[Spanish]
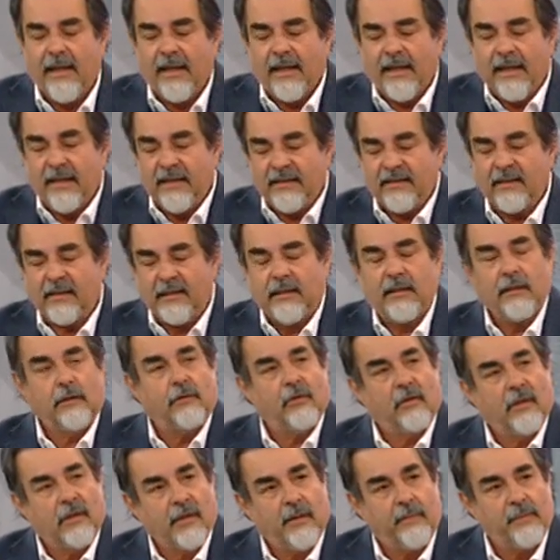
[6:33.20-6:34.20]
Ese
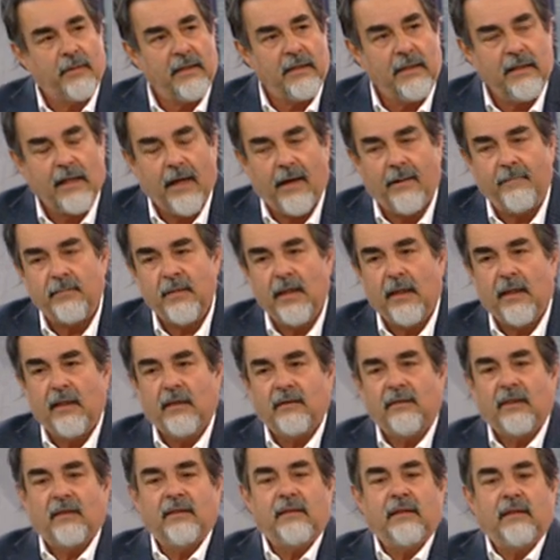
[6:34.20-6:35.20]
delito de rapiña
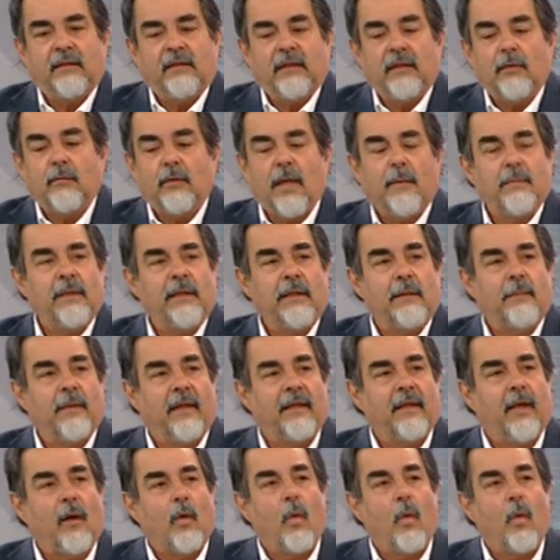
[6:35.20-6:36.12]
tiene una mínima de